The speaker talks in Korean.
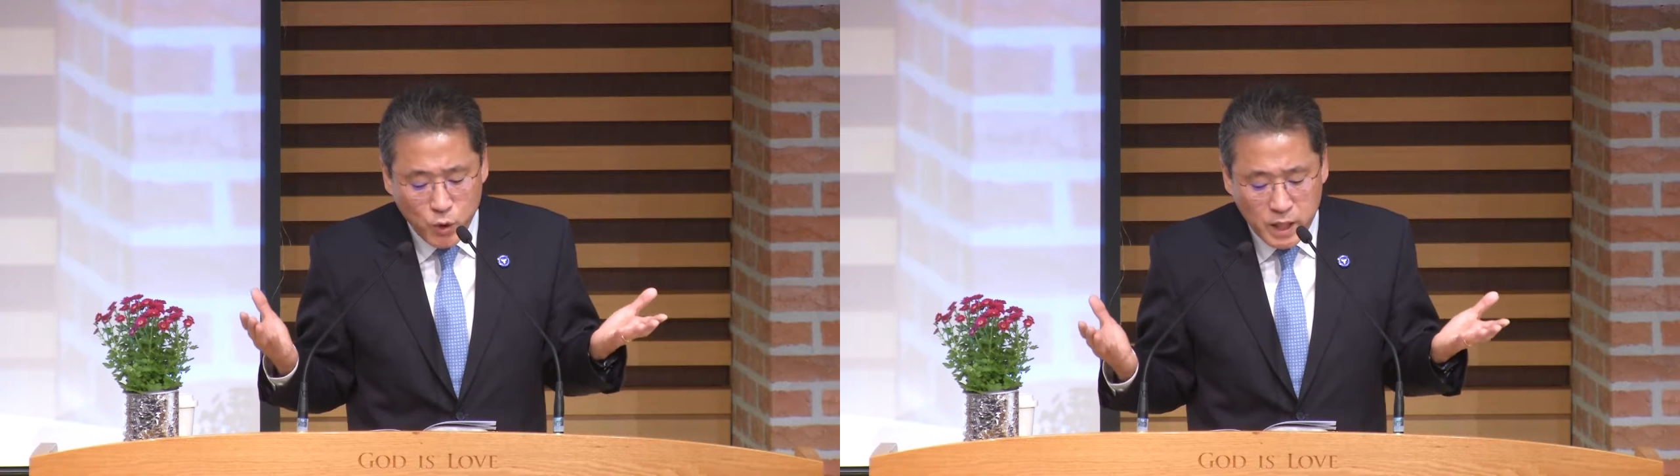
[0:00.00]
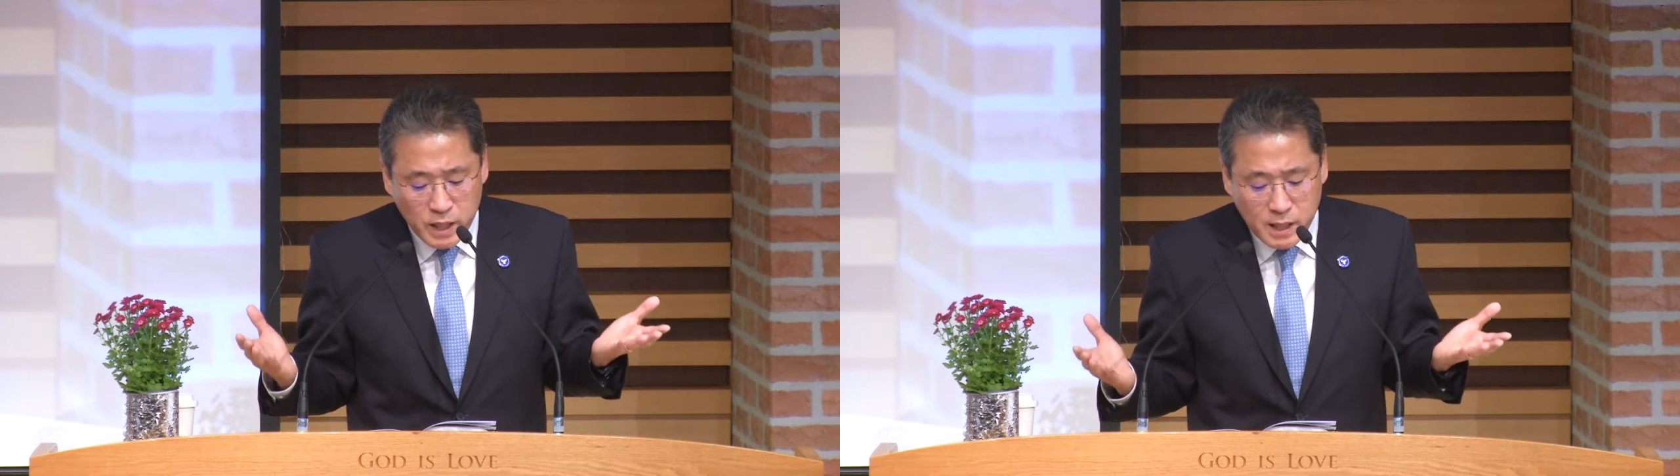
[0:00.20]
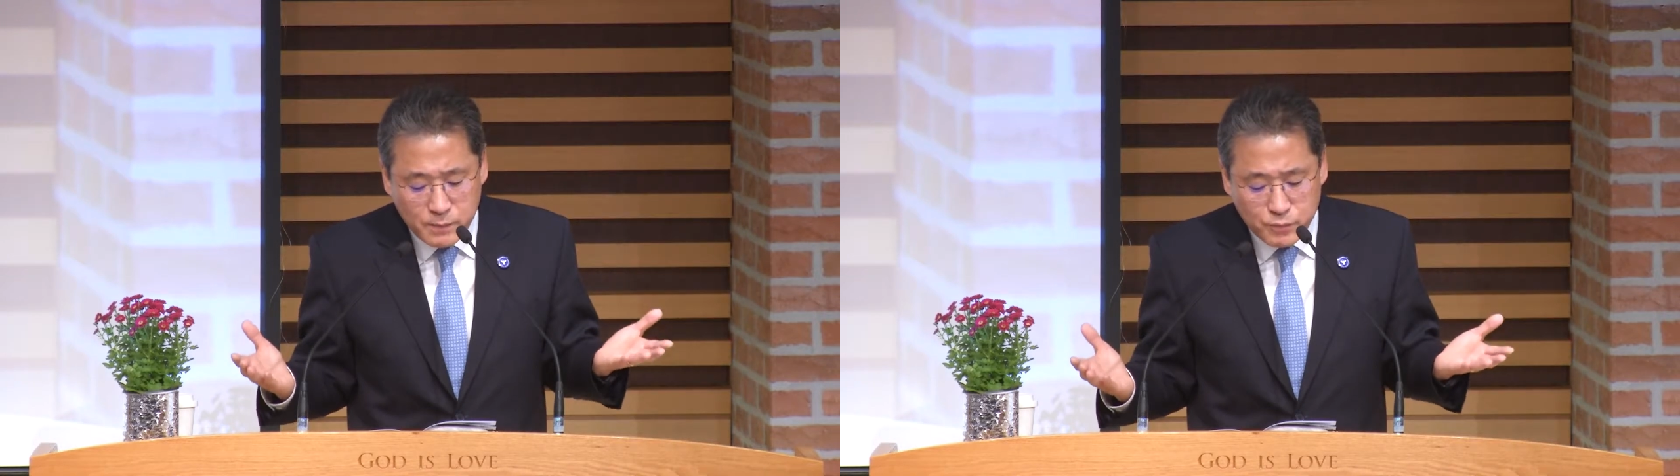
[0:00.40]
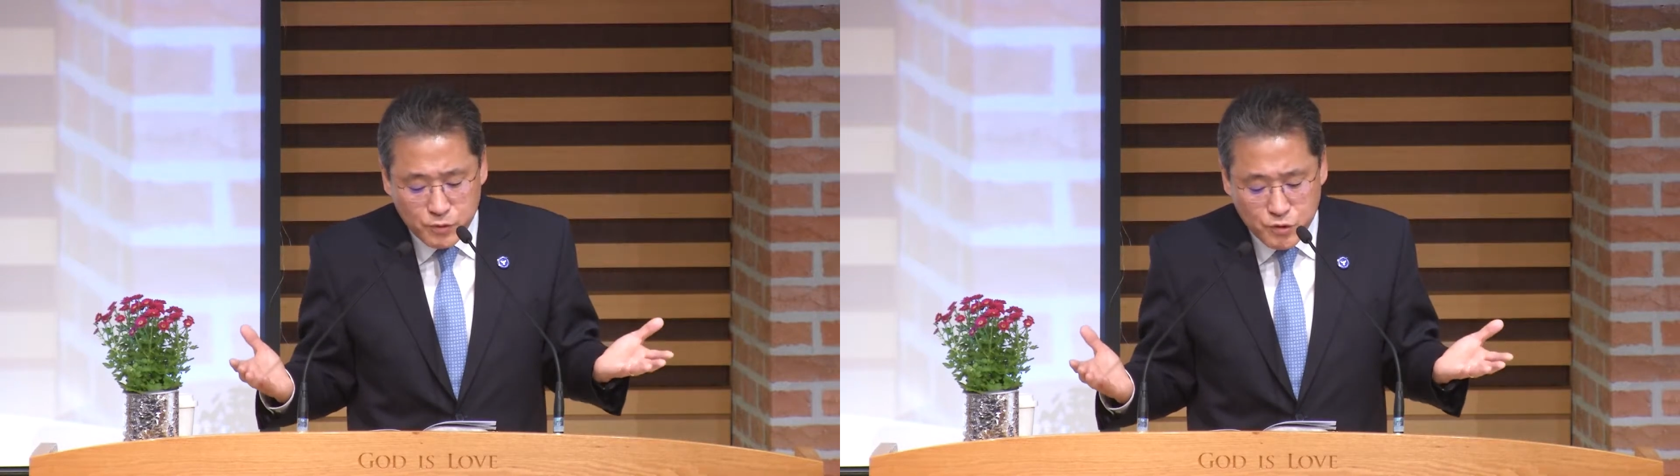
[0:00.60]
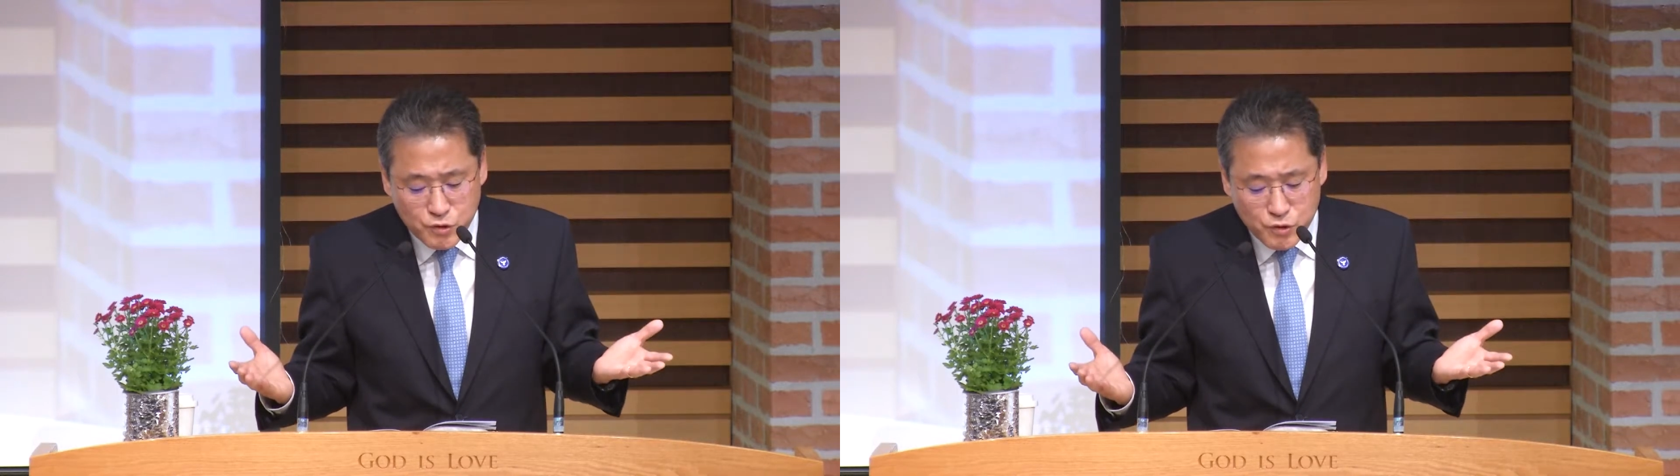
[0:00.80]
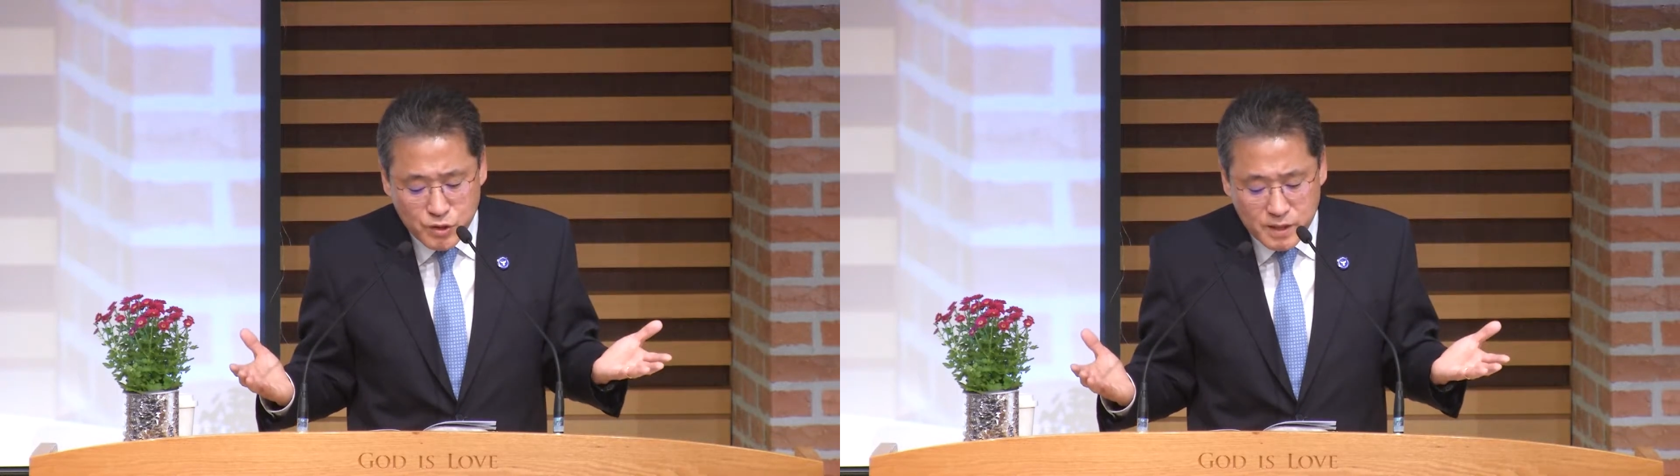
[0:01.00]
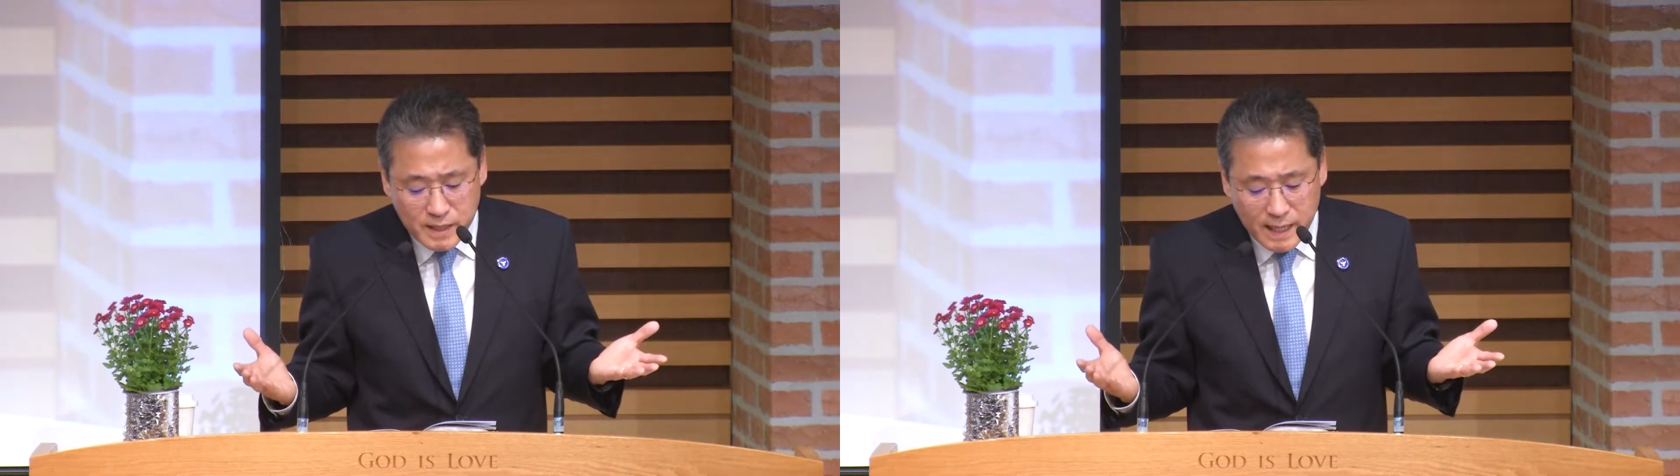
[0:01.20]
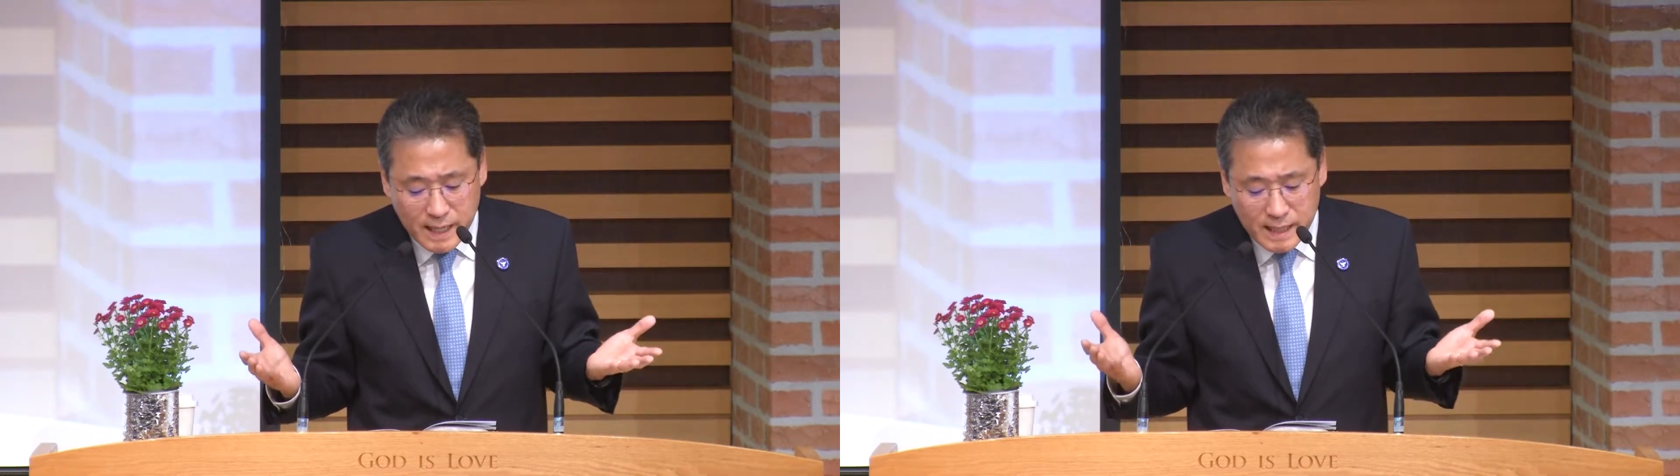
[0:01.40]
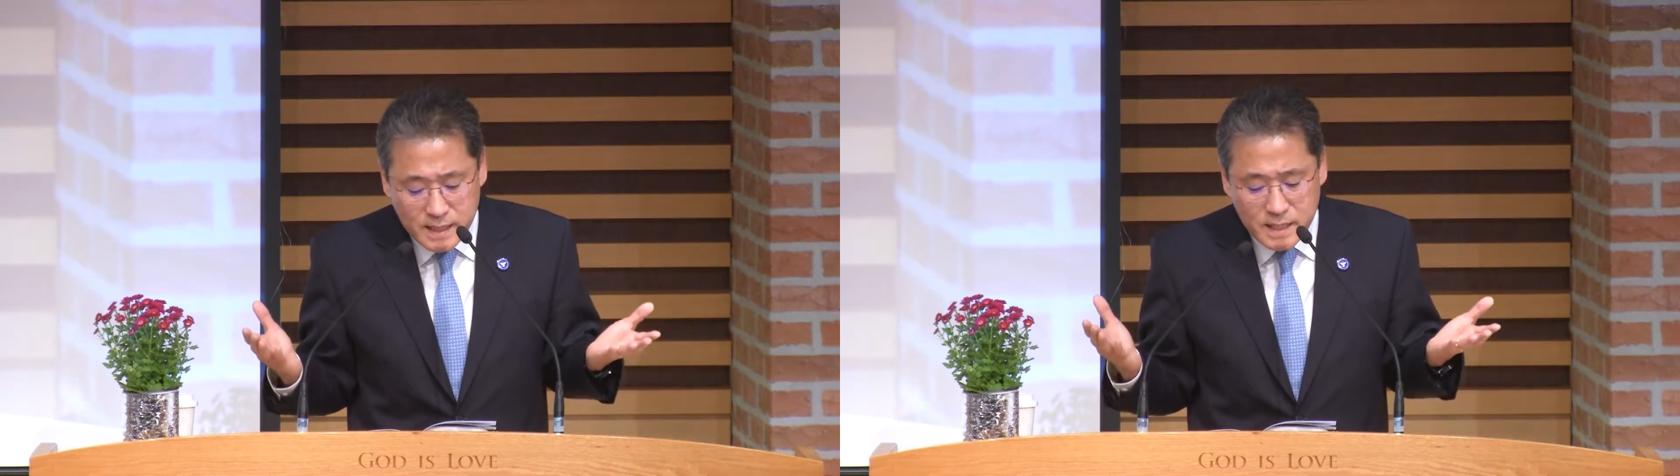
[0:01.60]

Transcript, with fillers: 독일이라 부를 수 있는 단 한